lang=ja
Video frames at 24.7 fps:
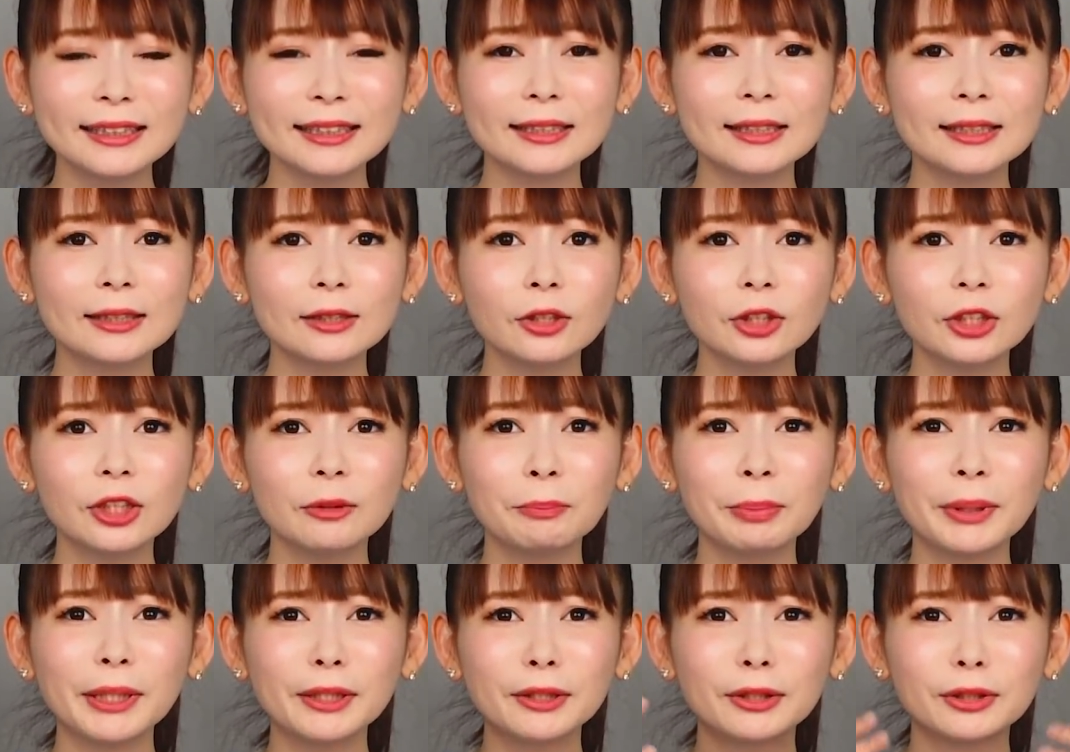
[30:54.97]
しい白
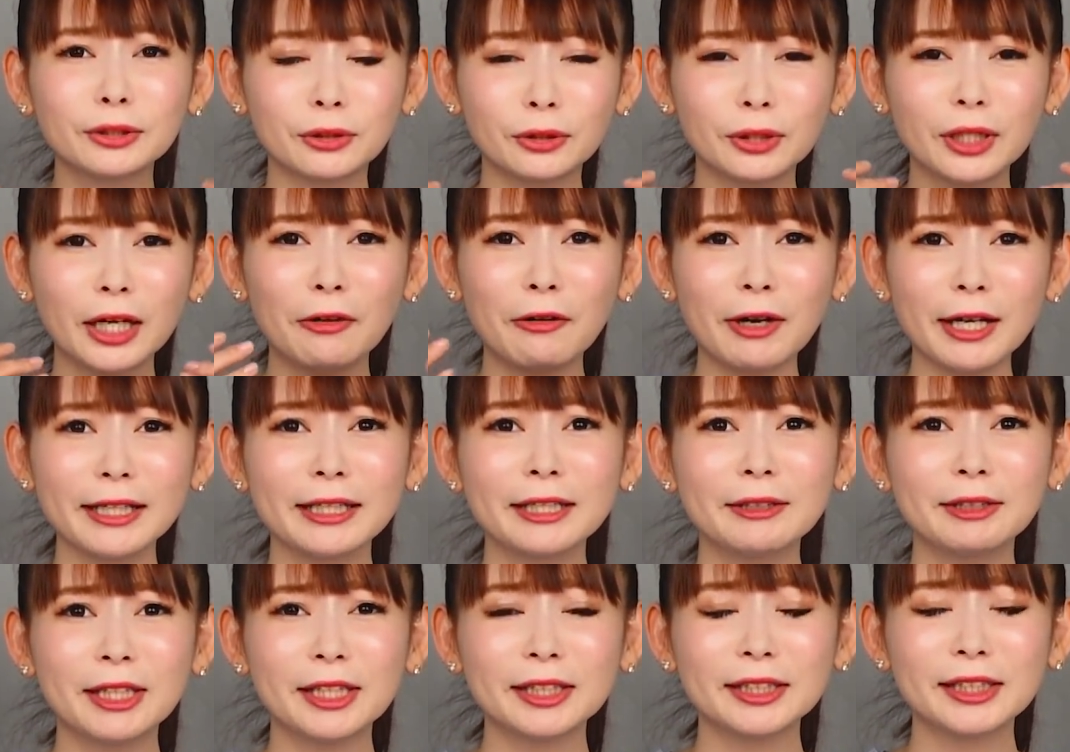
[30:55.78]
にピンクの可
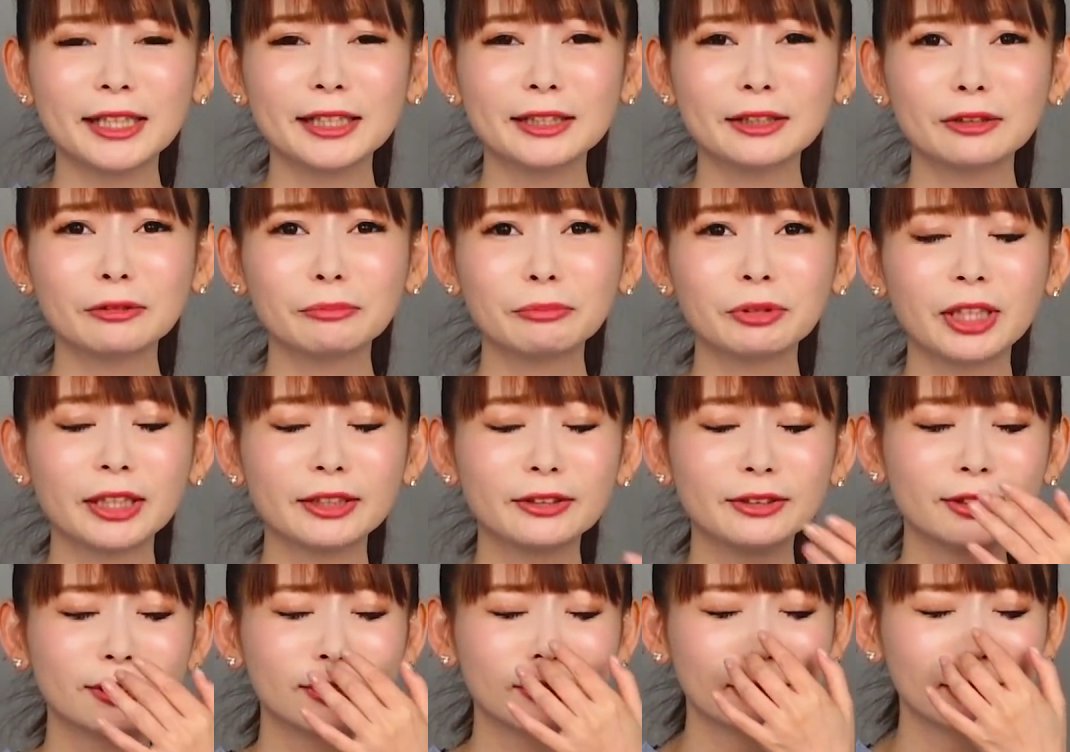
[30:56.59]
愛いデザインの
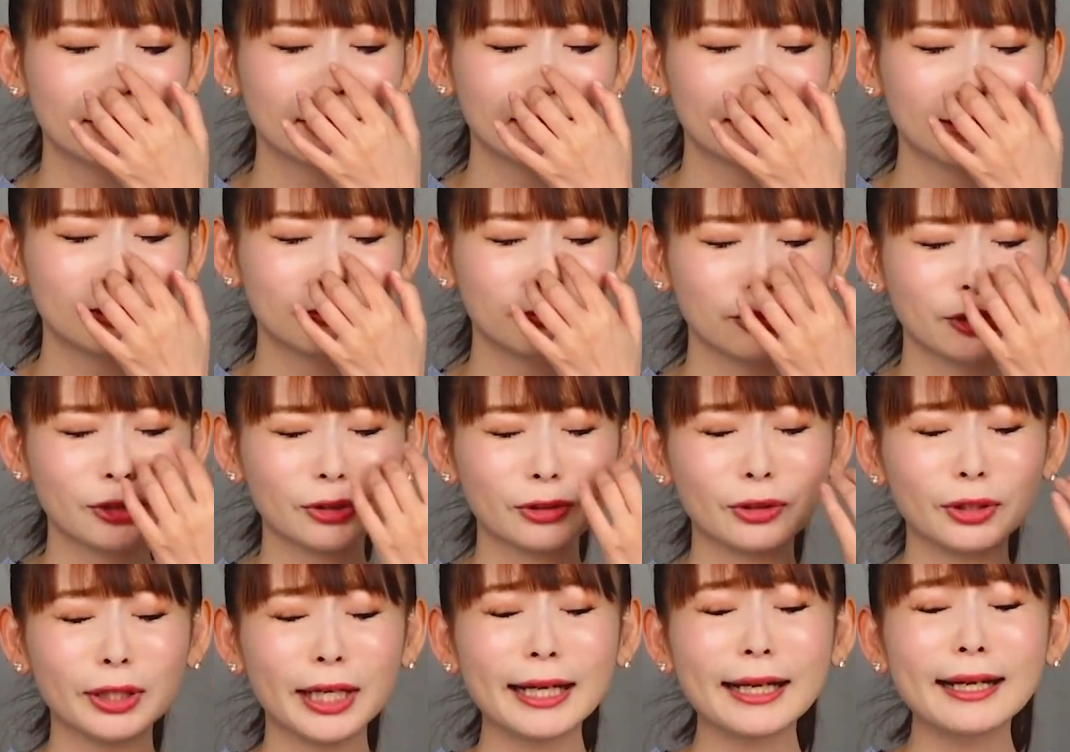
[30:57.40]
プラグスーツだし、もう
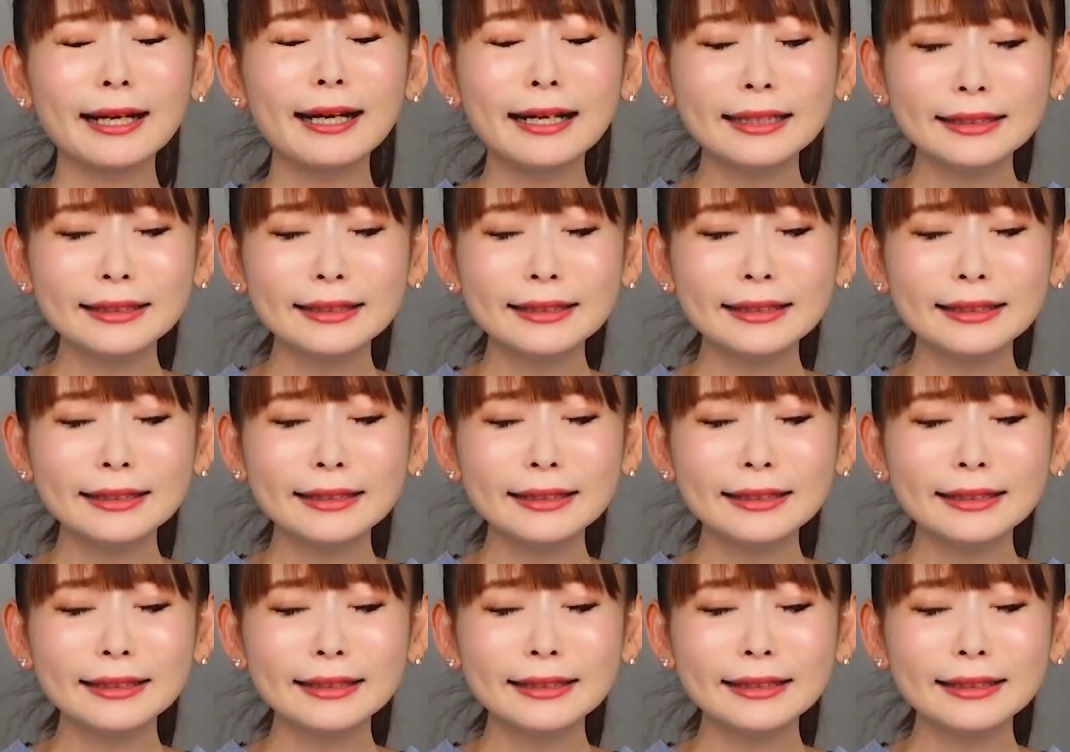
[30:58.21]
それが